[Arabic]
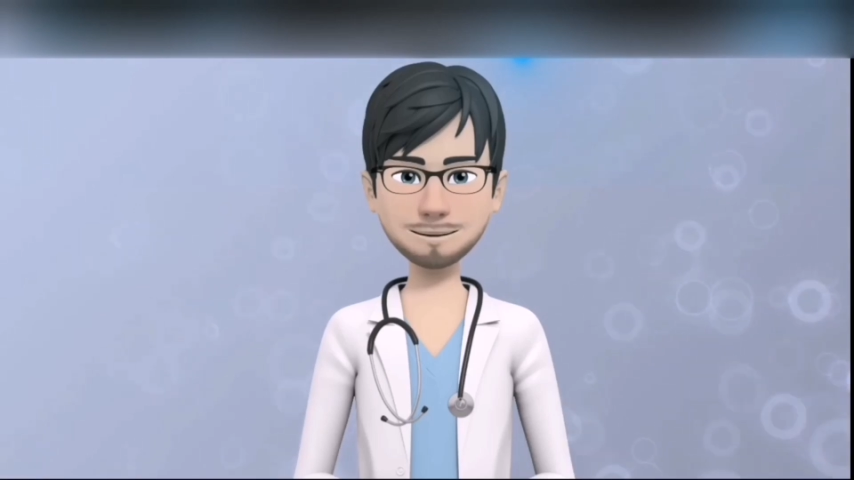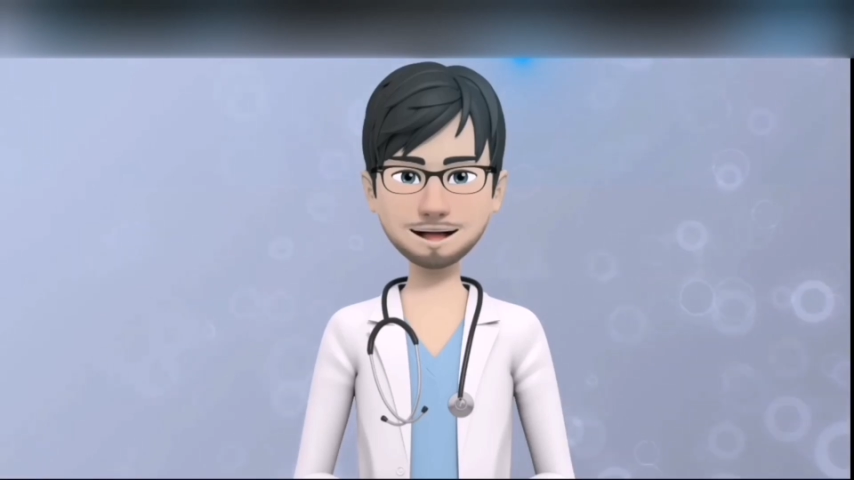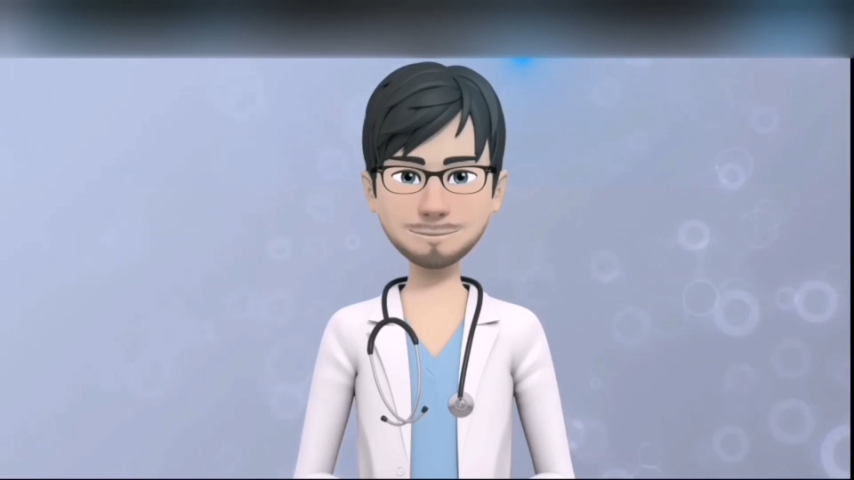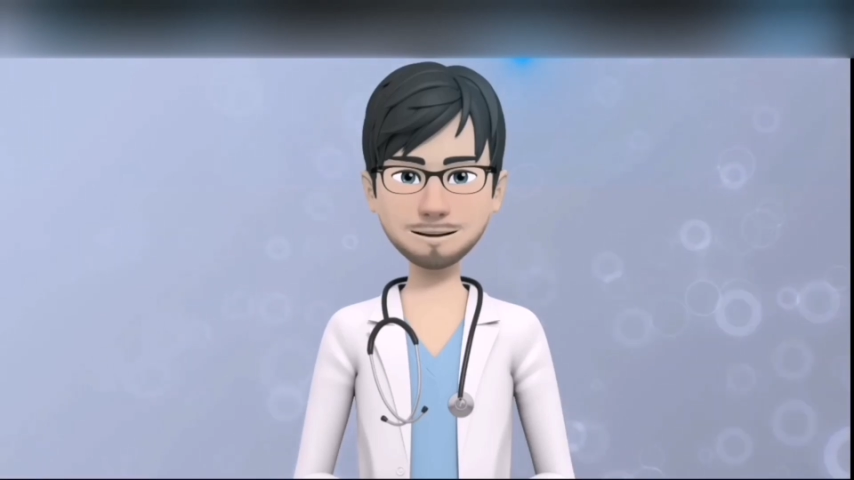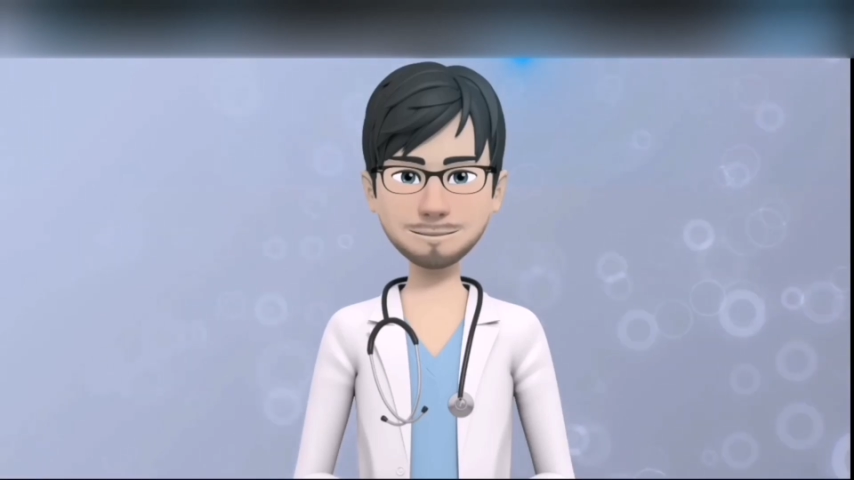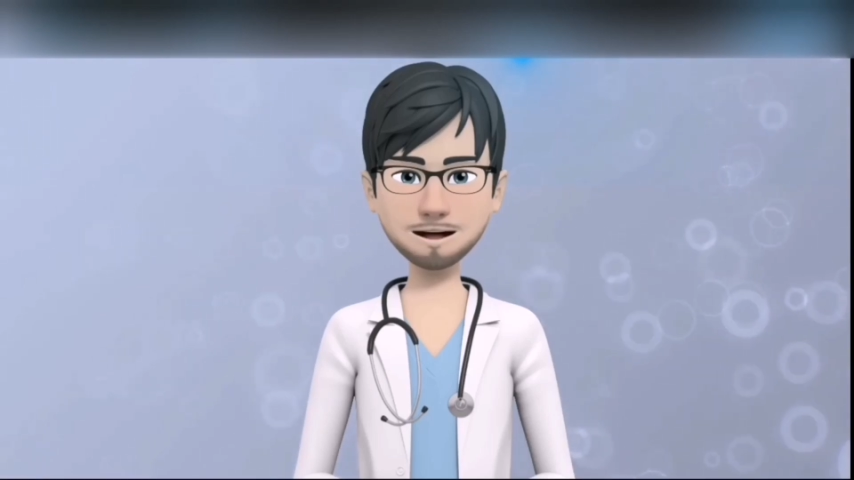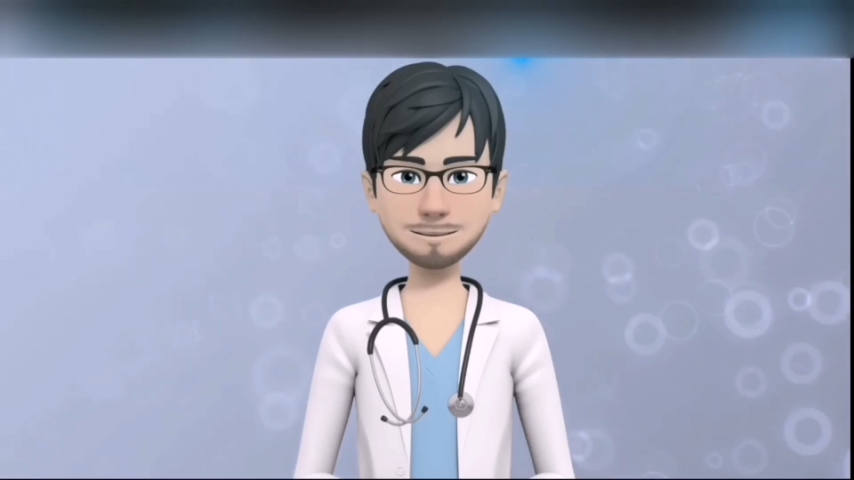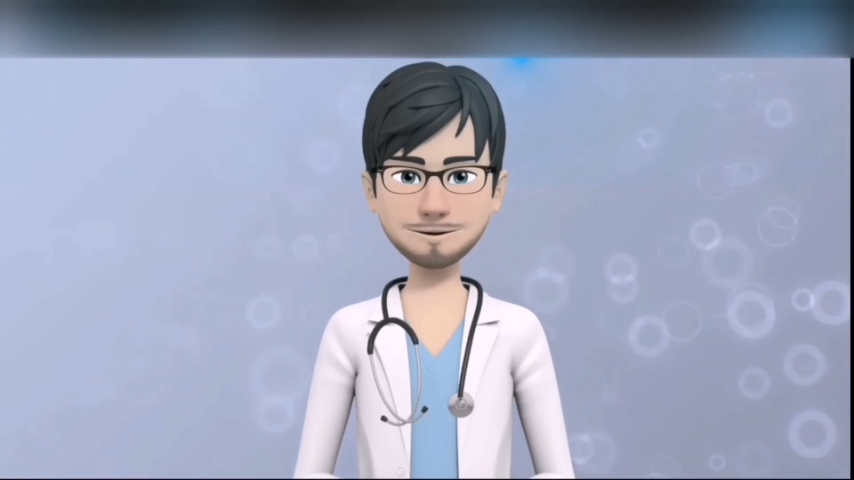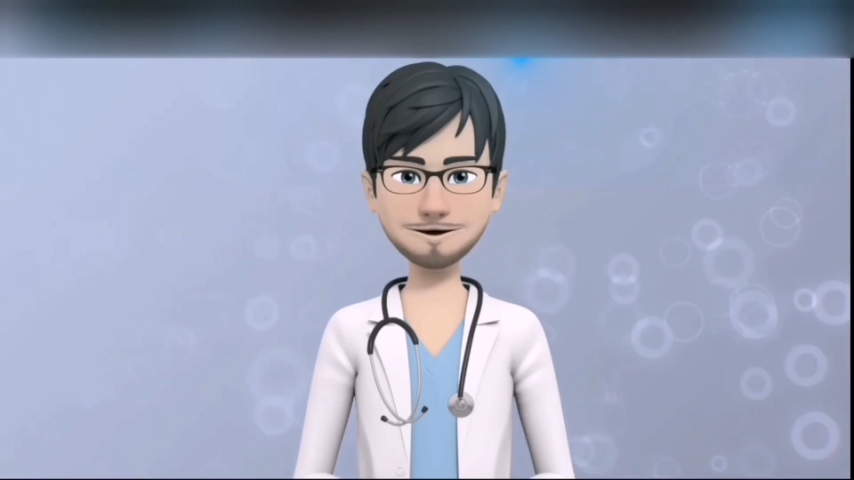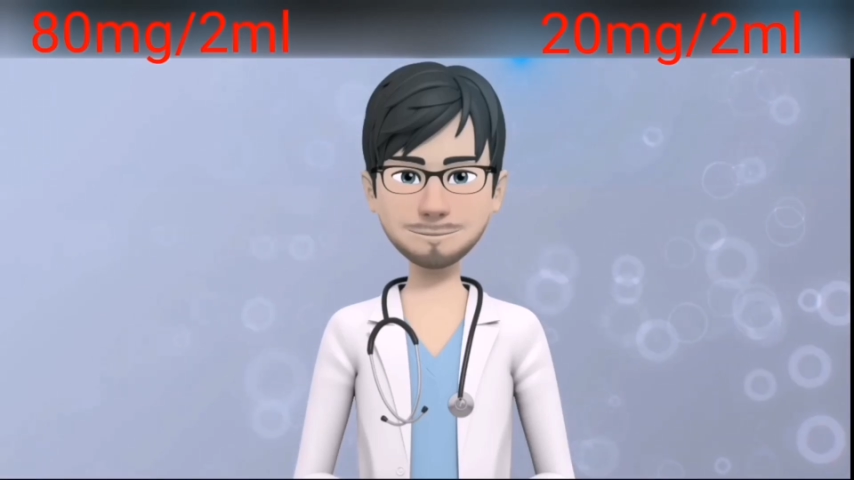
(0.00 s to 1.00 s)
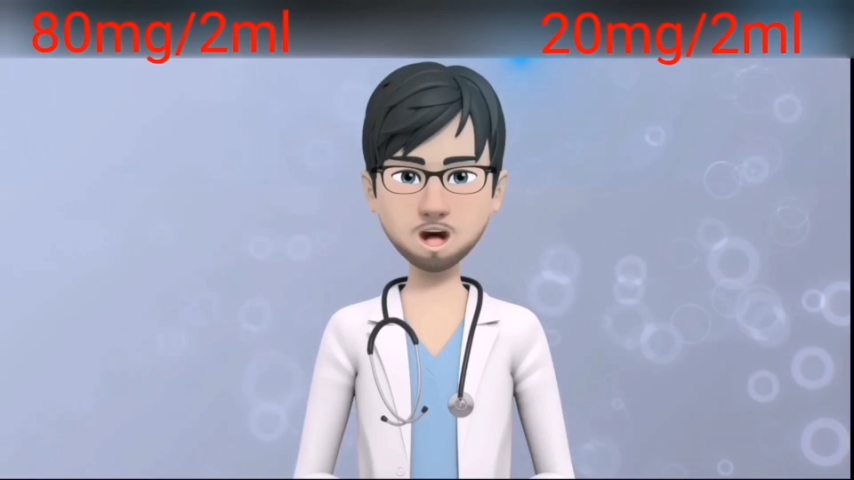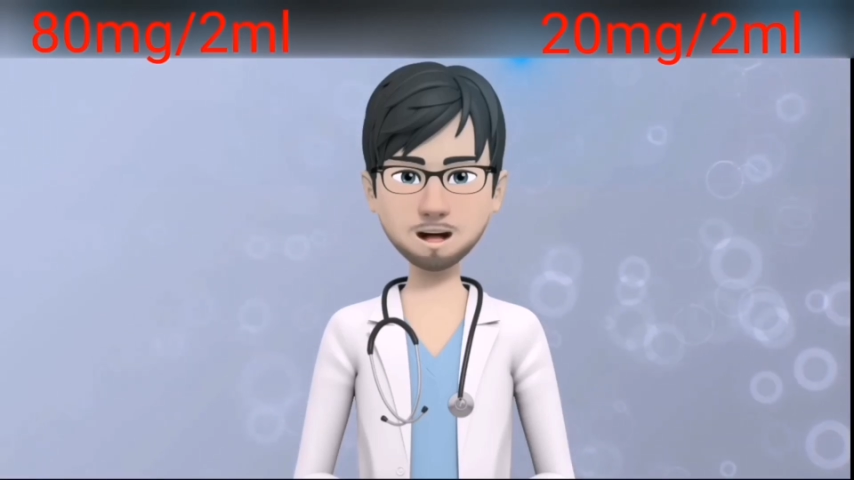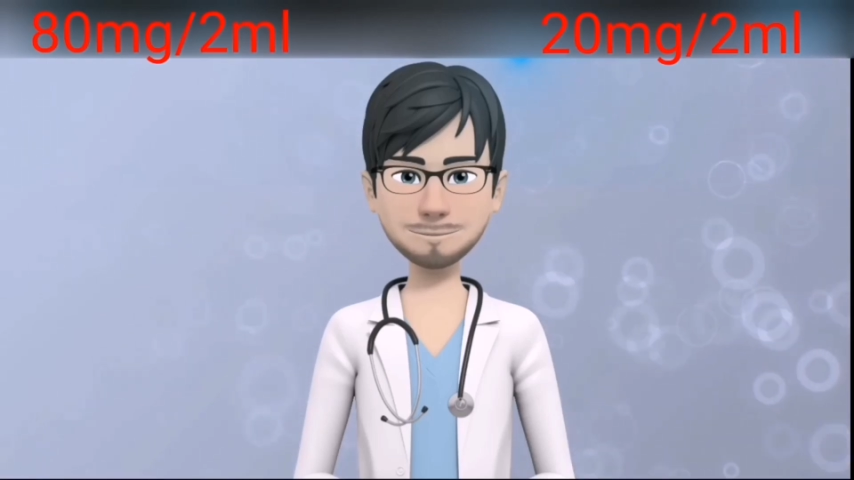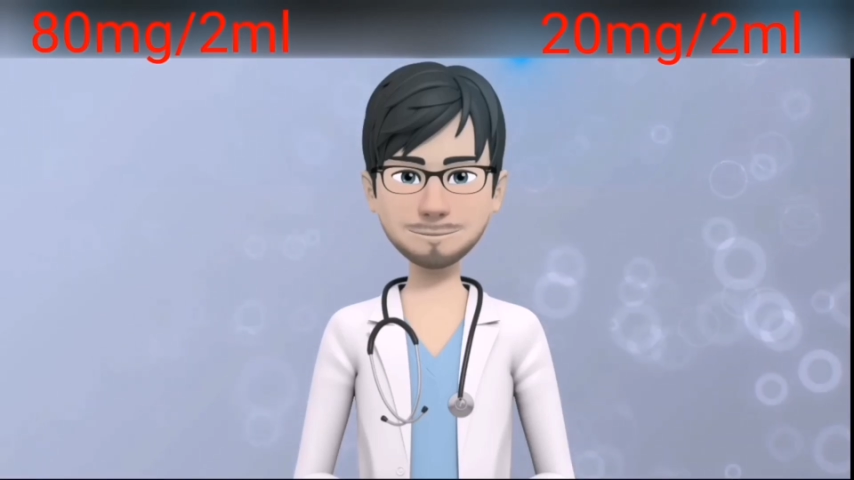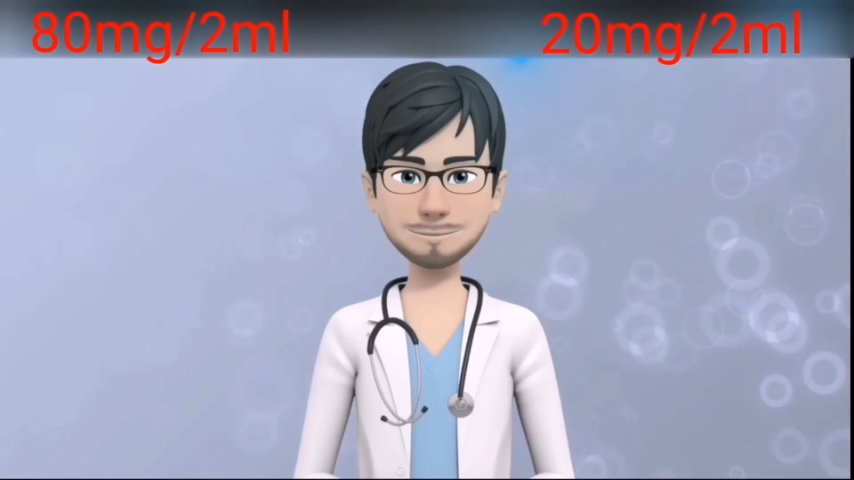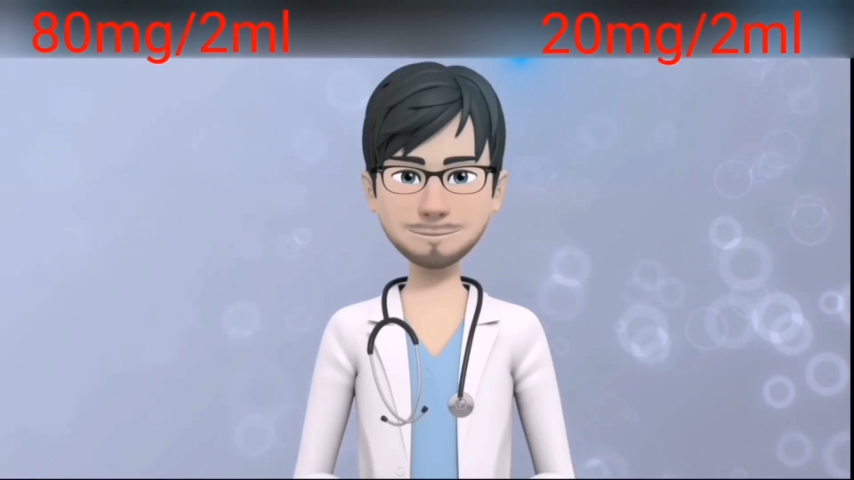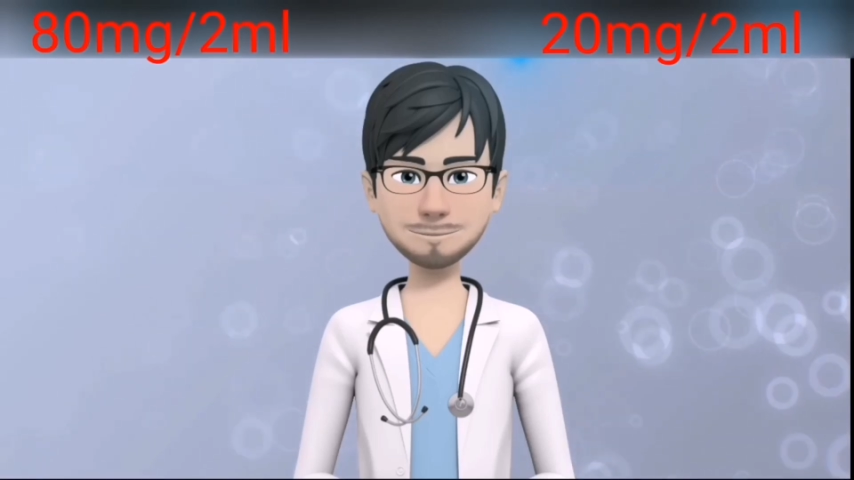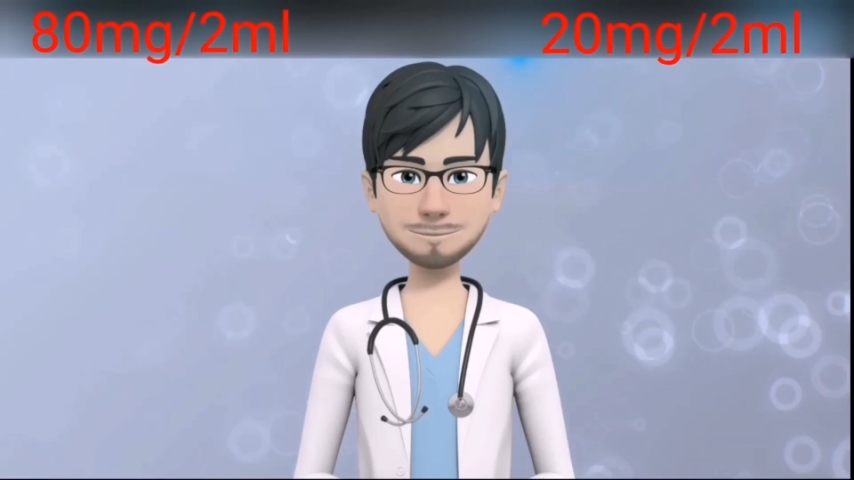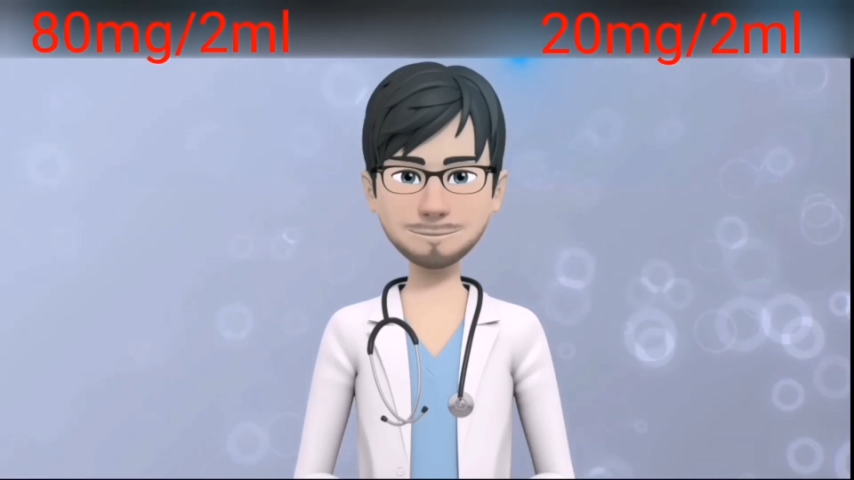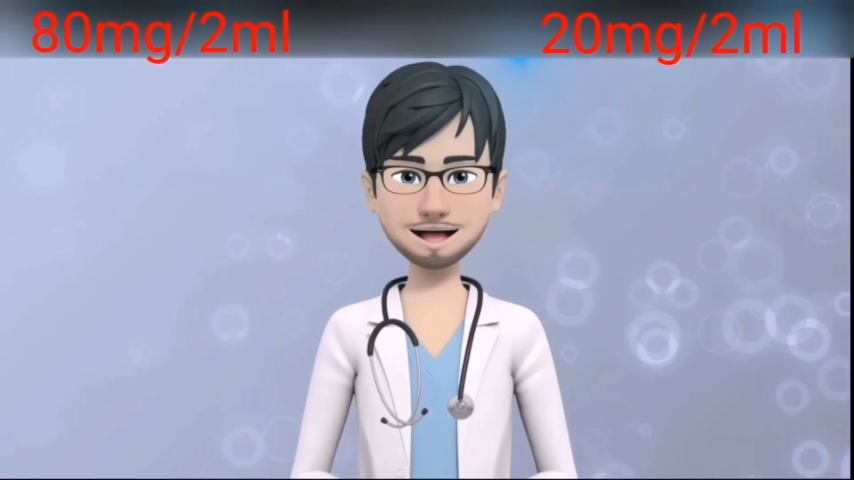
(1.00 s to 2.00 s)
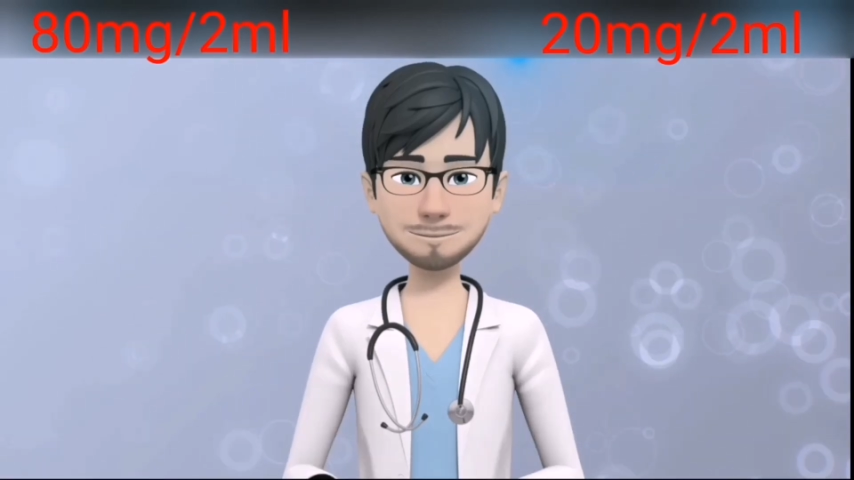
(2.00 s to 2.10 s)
سؤال الأخ عن جرعة جرامايسين